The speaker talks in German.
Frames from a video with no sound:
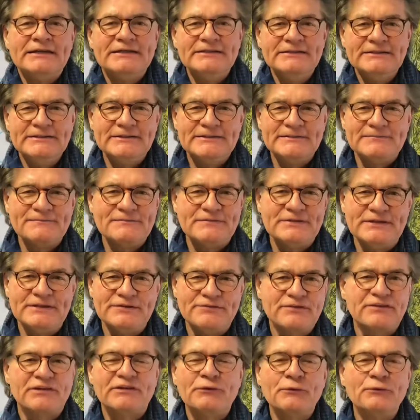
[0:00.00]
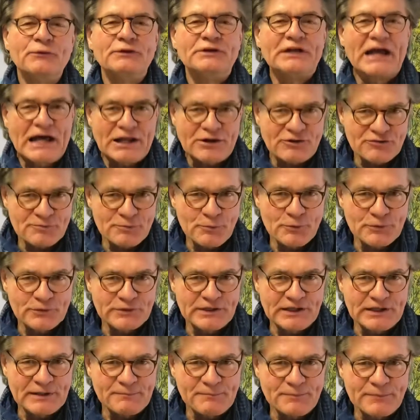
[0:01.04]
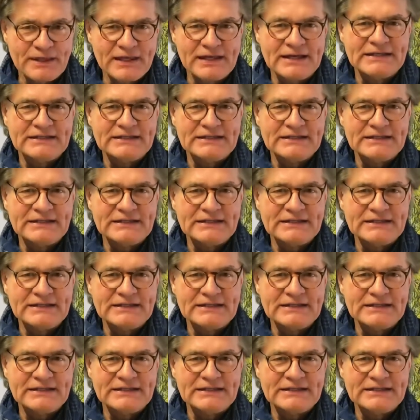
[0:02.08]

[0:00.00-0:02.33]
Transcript: äh, die Versicherung in Anspruch nehmen.